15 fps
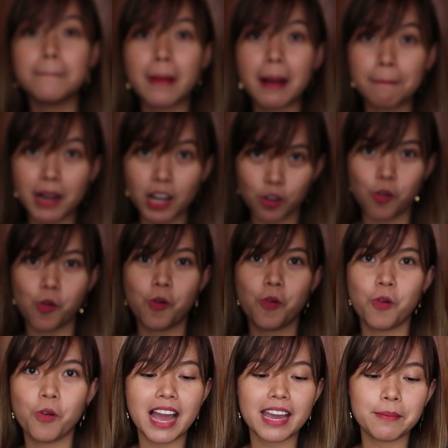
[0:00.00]
mabango.
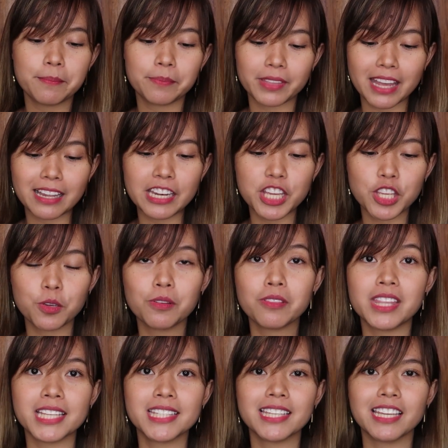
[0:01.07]
I'm telling you,
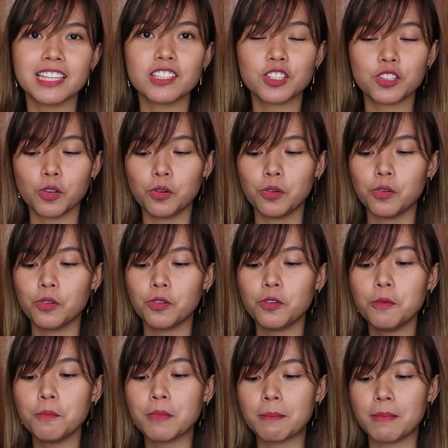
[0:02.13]
this is so
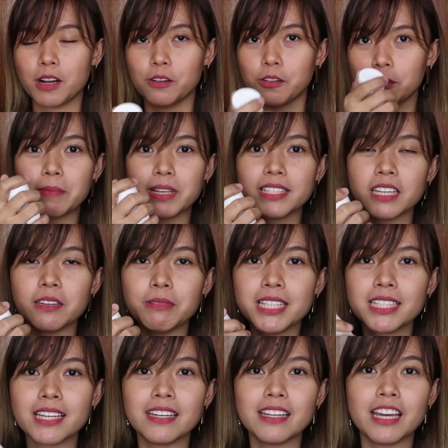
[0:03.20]
mabango.
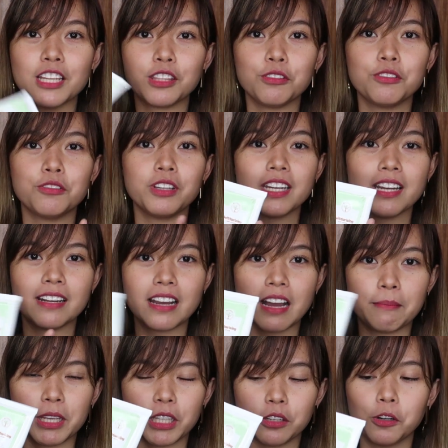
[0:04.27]
Paminsan-minsan nga ito yung
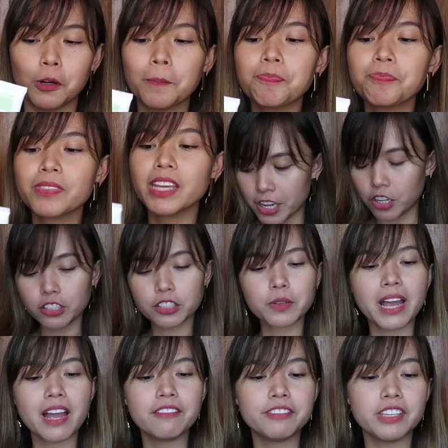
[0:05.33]
ginagamit ko. I
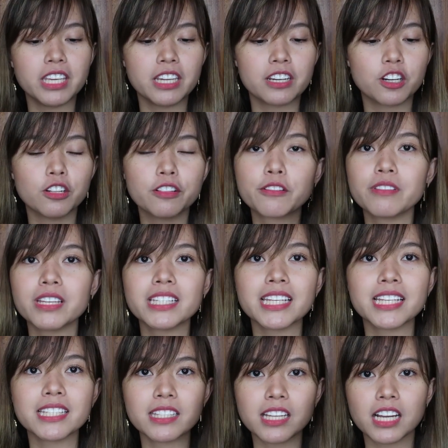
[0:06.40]
also have here, although this
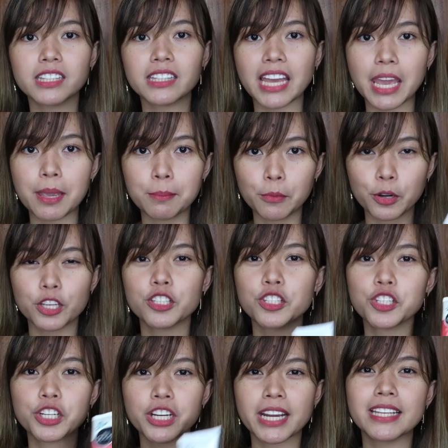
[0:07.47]
is not a
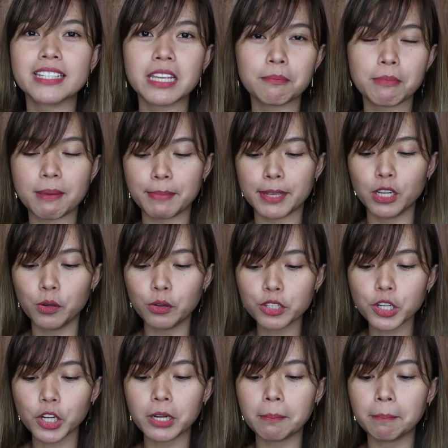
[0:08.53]
moisturizing baby
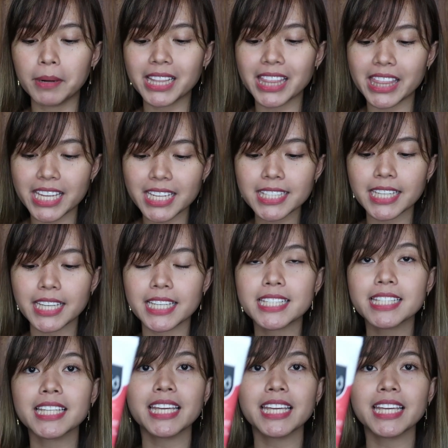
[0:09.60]
lotion, but this is